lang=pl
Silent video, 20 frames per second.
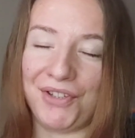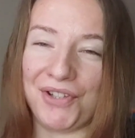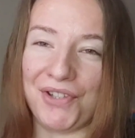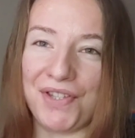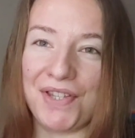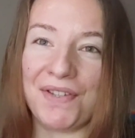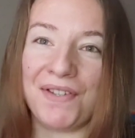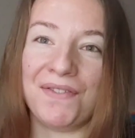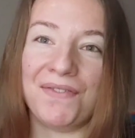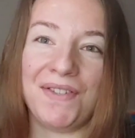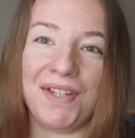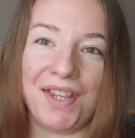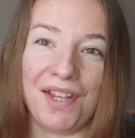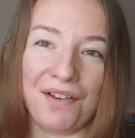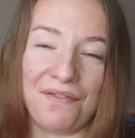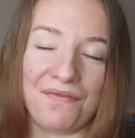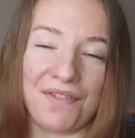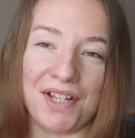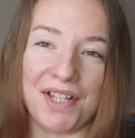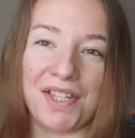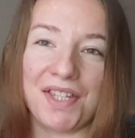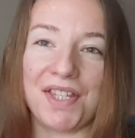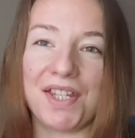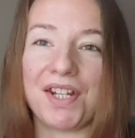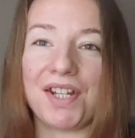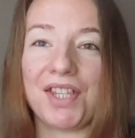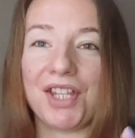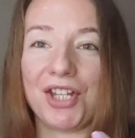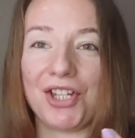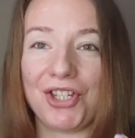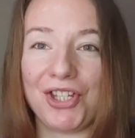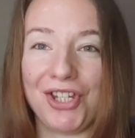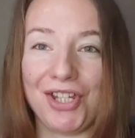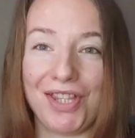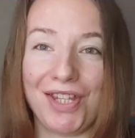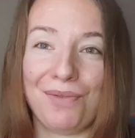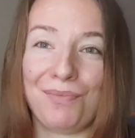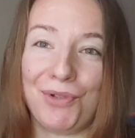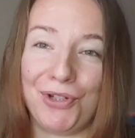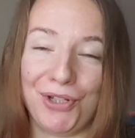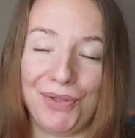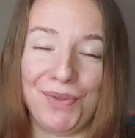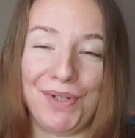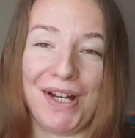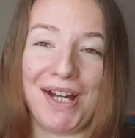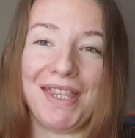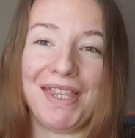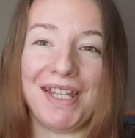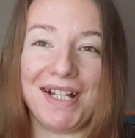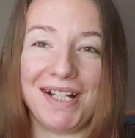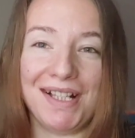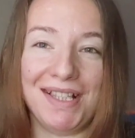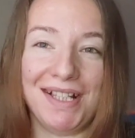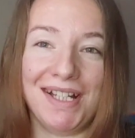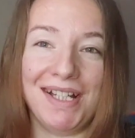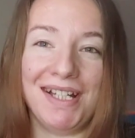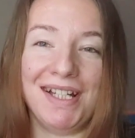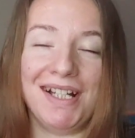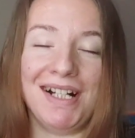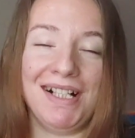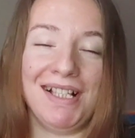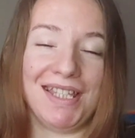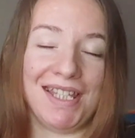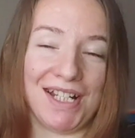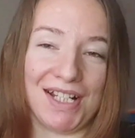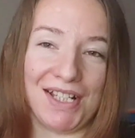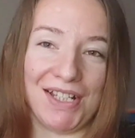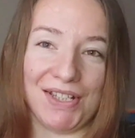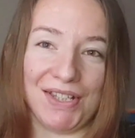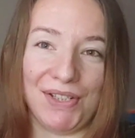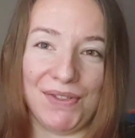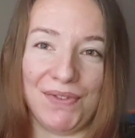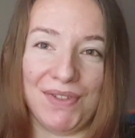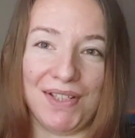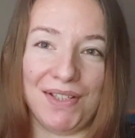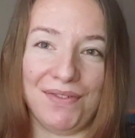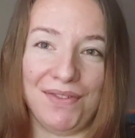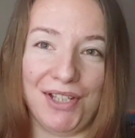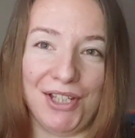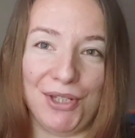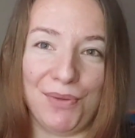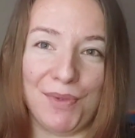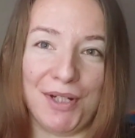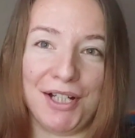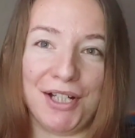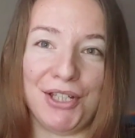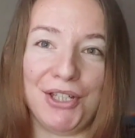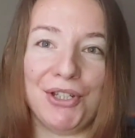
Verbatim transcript: drodzy, witam Was serdecznie na moim kanale Alternatywna Wiedźma,